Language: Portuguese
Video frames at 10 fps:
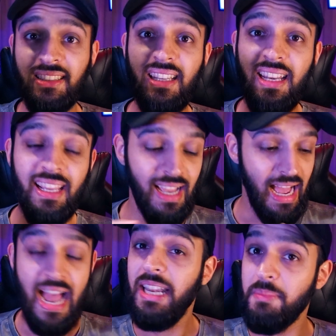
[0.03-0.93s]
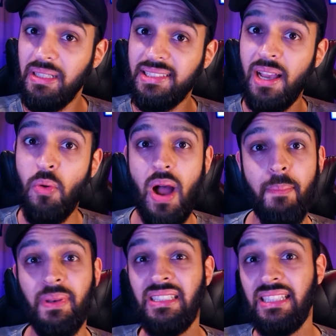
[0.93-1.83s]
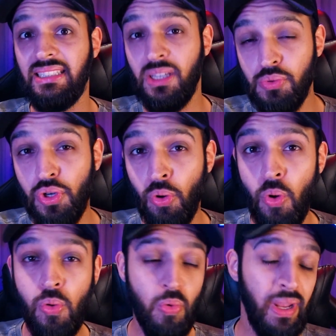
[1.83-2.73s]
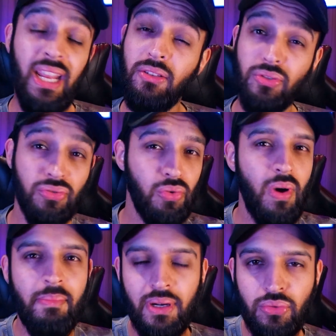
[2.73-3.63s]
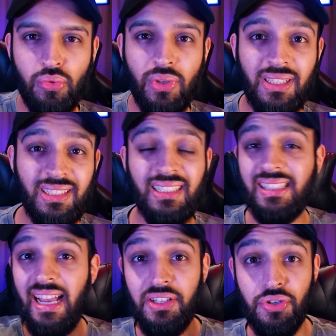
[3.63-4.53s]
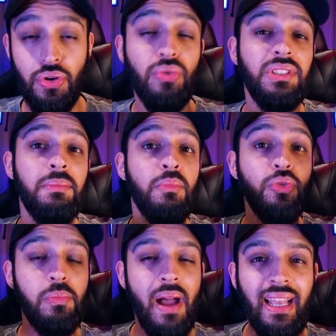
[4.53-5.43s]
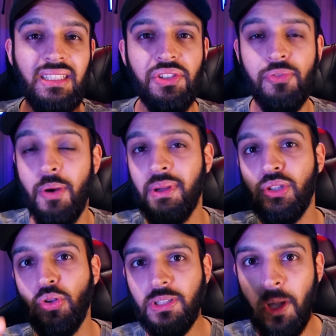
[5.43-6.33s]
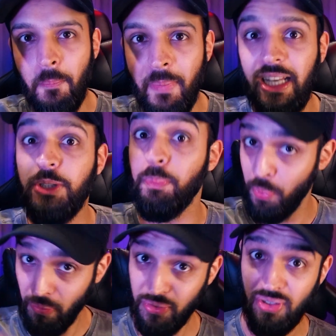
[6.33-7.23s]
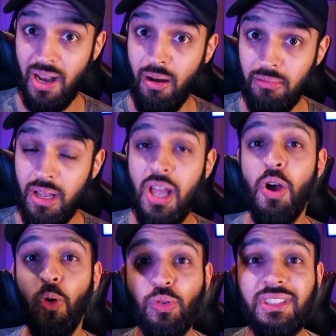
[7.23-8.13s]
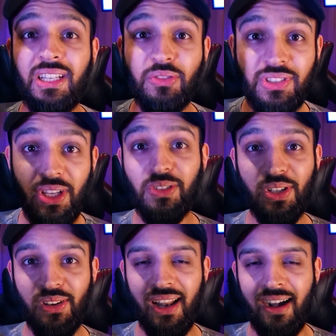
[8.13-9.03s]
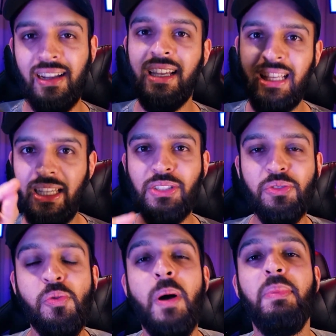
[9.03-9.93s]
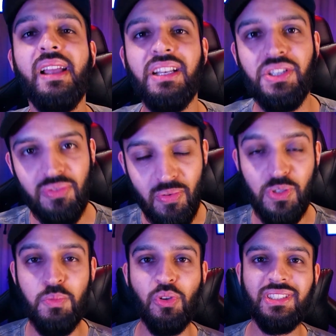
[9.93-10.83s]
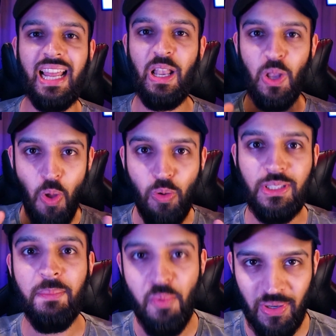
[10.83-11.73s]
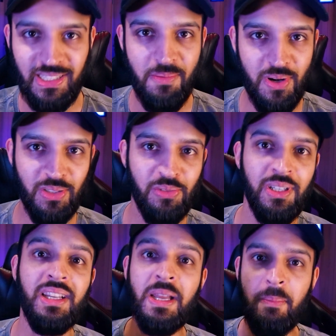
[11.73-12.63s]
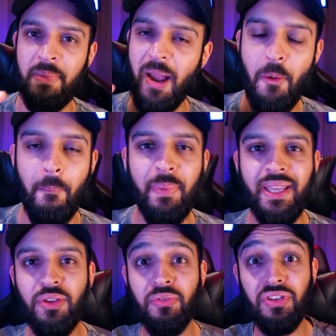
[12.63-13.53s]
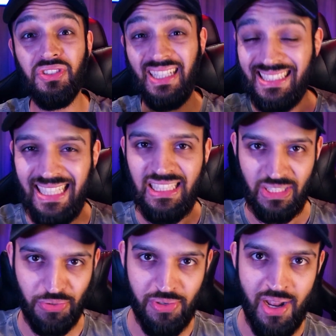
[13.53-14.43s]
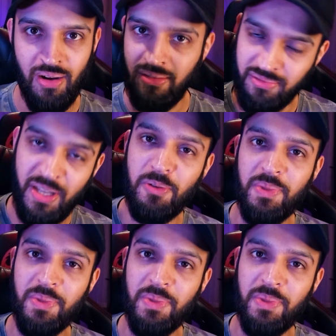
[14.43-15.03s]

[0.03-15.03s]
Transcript: Se liga, animação, apresentação de logo, intros ou aberturas, slideshows e muito mais de forma totalmente profissional usando o seu celular. Isso com o aplicativo que eu vou te mostrar logo depois da abertura. Me acompanhe que o vídeo está sensacional. Vem